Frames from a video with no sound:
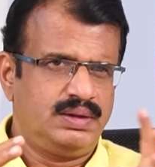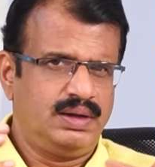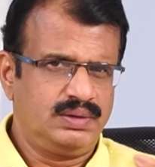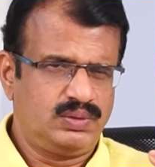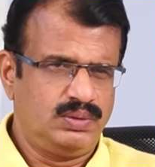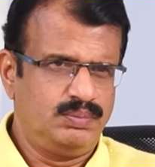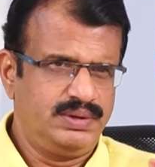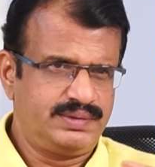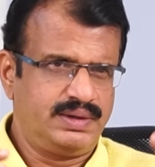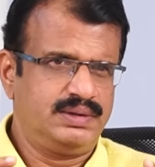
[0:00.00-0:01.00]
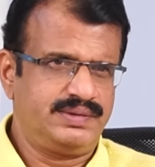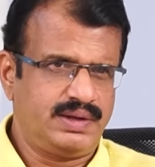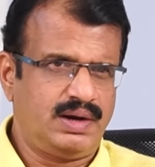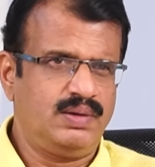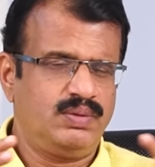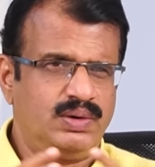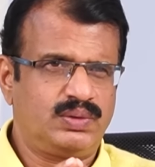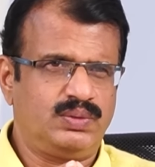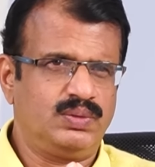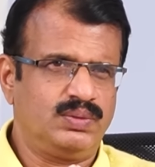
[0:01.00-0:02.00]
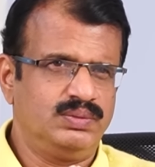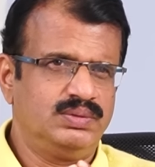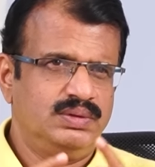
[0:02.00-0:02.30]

దాంతో మంచిగా చీరలు అవి కట్టుకోవడం